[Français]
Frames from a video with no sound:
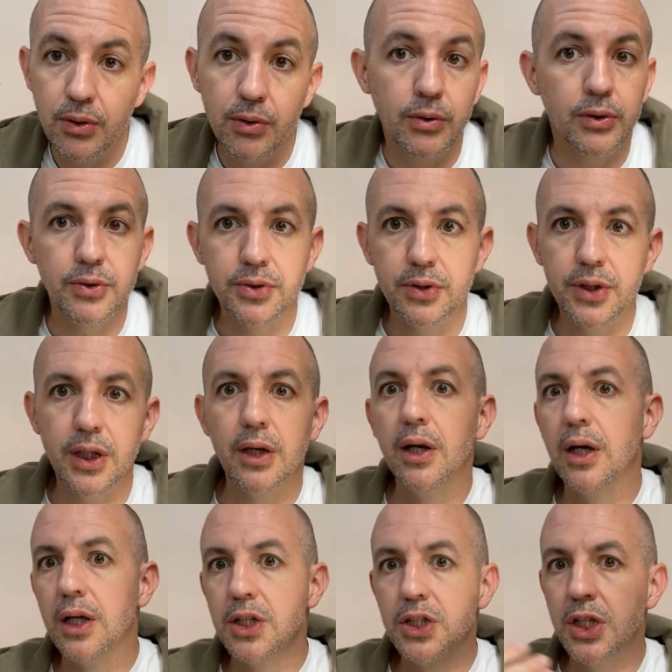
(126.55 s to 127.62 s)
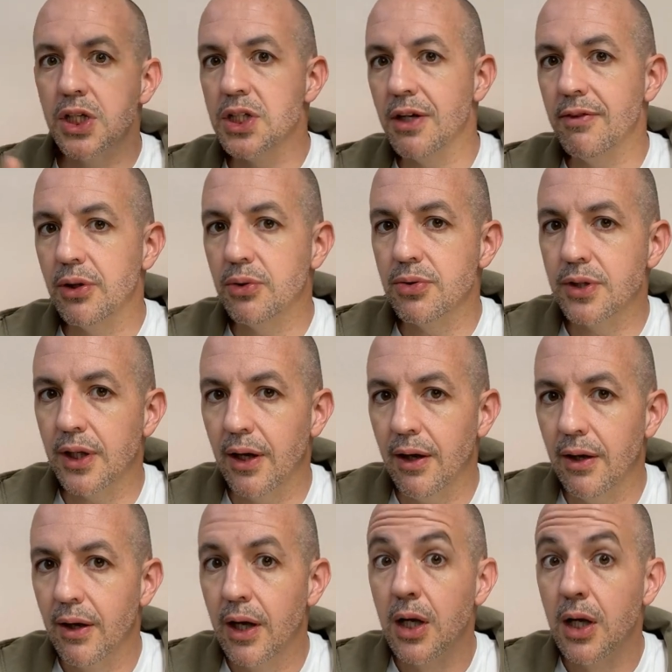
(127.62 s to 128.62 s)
Donc on se dit, j'ai déjà vécu ça,